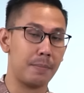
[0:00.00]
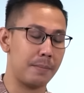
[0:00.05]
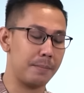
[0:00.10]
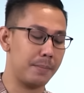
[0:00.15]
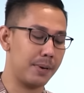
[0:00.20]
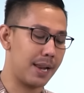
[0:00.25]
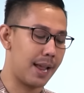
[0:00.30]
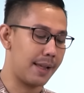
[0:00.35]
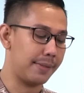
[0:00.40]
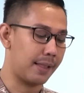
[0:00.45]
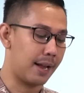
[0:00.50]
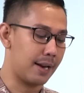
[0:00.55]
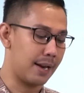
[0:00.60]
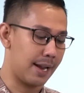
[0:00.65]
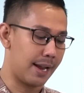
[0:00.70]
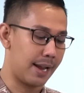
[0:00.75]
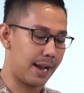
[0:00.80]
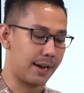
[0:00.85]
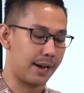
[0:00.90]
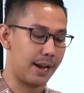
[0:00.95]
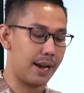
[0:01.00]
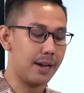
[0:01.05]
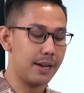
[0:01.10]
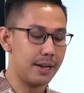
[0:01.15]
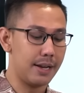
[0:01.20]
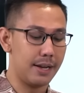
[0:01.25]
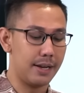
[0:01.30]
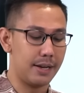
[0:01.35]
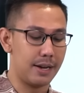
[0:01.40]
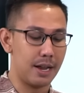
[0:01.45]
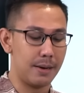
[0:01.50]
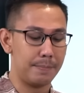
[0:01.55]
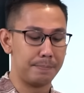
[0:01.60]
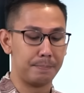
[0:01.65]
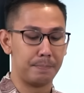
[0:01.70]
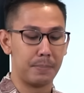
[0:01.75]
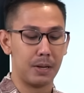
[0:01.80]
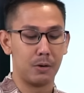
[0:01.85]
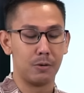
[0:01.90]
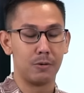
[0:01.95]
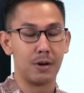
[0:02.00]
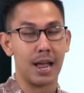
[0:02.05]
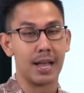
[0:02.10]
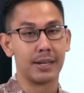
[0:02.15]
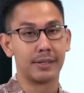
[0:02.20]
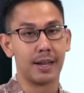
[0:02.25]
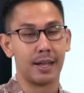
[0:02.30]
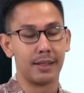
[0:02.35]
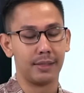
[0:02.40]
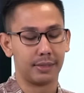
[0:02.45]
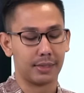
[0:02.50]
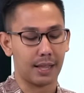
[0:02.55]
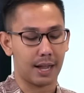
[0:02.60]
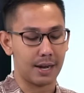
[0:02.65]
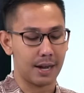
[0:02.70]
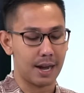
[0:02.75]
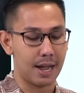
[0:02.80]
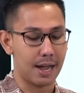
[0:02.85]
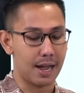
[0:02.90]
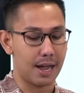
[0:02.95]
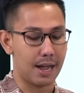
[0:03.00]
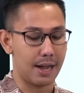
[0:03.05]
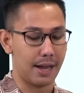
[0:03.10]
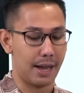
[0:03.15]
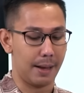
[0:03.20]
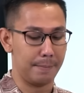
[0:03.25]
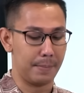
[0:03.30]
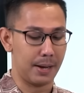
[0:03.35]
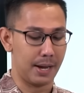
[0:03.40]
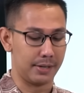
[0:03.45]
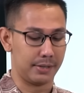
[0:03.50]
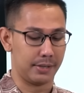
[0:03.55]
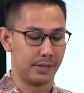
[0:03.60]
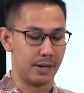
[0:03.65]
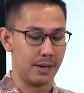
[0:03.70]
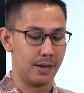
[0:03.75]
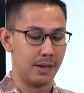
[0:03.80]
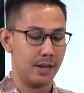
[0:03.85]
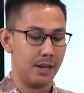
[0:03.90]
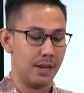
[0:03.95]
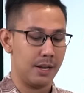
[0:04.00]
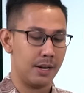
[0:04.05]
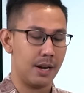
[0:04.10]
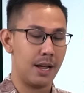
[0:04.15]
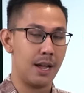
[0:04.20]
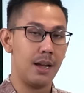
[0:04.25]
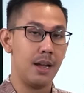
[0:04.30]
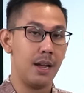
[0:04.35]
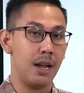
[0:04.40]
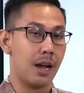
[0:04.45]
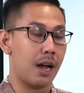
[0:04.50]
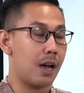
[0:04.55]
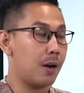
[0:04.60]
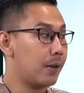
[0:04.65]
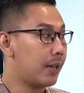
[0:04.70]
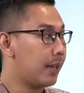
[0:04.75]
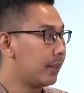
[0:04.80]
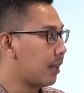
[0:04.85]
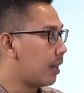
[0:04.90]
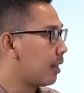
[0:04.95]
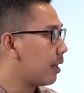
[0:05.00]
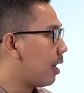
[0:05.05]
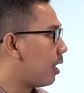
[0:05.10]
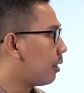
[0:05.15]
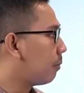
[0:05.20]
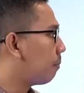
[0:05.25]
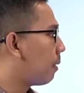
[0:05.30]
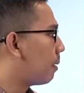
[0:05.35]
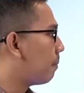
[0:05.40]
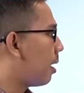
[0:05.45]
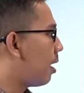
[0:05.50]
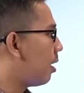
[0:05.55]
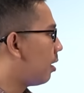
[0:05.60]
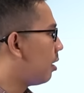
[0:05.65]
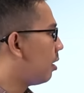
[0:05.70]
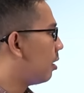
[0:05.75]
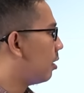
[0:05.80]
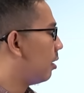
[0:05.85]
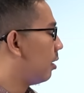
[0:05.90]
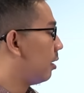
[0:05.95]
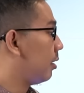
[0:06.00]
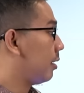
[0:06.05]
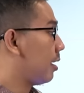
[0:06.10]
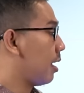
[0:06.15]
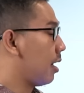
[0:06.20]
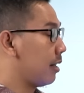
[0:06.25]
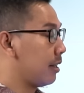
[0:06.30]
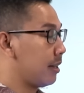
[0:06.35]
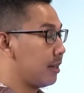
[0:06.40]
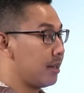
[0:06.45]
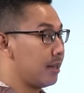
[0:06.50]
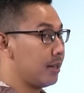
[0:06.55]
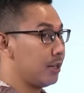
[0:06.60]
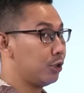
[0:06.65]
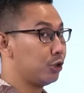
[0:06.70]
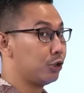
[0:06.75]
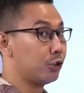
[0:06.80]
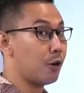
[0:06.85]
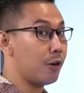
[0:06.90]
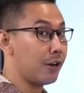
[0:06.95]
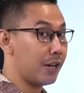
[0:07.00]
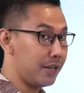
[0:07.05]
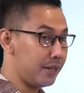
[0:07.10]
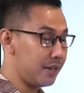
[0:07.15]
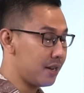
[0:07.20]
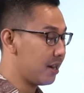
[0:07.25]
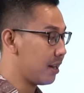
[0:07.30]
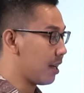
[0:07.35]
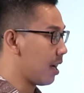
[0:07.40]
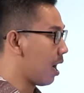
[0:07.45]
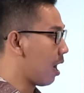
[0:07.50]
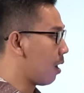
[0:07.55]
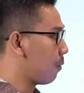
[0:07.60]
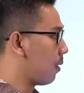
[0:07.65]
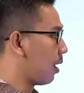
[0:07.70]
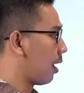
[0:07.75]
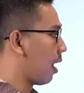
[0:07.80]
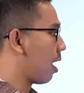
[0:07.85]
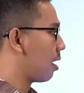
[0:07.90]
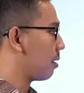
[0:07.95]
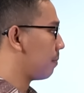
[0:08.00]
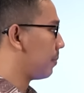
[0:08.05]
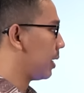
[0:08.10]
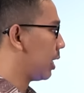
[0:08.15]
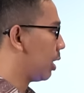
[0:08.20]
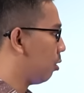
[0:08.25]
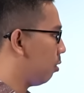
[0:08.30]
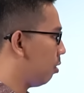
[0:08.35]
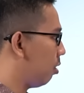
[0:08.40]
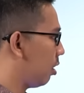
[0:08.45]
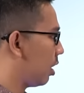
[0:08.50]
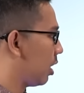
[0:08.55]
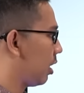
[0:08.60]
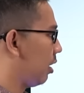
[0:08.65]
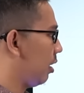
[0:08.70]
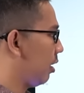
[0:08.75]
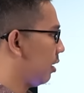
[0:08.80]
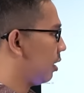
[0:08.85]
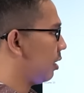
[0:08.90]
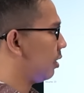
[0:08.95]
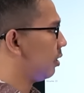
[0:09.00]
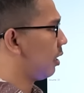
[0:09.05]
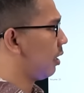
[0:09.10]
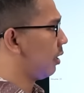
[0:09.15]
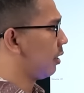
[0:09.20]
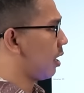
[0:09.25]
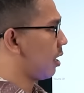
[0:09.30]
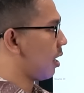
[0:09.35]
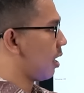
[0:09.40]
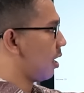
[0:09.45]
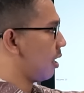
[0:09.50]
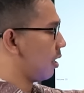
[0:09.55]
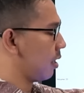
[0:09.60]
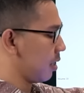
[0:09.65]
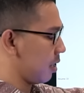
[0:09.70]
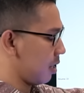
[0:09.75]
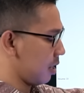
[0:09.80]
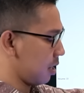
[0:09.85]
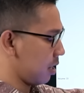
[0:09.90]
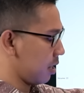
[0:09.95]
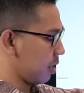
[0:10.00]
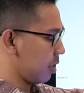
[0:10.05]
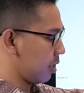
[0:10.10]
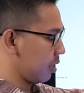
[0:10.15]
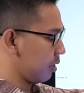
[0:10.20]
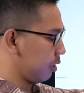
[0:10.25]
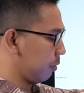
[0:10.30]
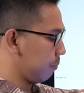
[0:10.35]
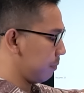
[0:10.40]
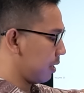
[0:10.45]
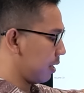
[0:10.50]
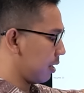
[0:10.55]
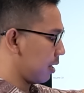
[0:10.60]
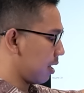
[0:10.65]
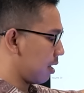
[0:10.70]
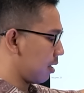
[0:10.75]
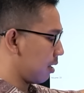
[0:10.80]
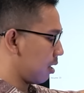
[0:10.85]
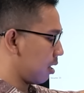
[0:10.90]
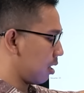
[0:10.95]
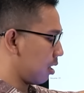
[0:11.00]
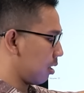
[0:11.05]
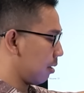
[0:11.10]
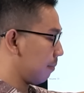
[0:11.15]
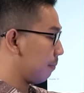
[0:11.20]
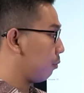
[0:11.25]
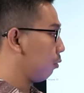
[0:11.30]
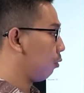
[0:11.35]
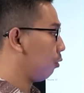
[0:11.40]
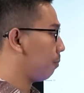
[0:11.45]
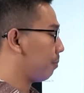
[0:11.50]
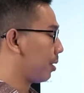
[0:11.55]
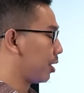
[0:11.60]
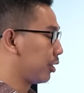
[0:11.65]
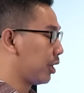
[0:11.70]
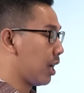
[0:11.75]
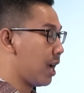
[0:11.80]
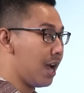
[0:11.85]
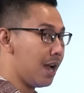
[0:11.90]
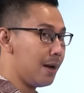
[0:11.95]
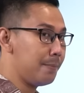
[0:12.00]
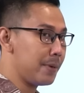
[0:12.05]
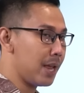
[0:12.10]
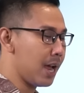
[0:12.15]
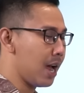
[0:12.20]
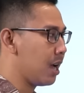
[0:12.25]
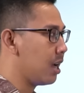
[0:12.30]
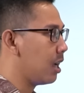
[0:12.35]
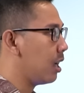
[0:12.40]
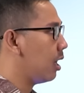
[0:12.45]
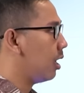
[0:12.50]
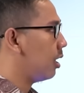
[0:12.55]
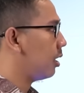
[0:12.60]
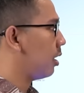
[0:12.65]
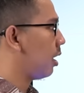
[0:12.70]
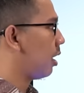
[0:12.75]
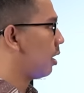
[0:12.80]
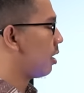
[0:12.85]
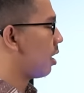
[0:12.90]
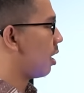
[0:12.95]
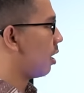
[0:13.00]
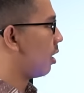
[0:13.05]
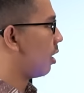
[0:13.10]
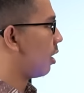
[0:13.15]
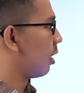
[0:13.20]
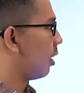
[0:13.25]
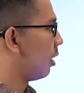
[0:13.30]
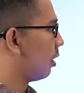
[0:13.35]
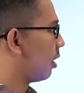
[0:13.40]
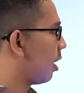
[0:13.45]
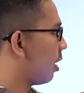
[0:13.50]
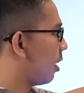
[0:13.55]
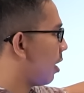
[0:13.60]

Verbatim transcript: pembelian tanah RRI dan pelunasan tanah AMS. Nah, kalau kita lihat memang e, dari story-nya ya awal IPO ini di sekitar harga 90 eh, per saham ya dan e, kita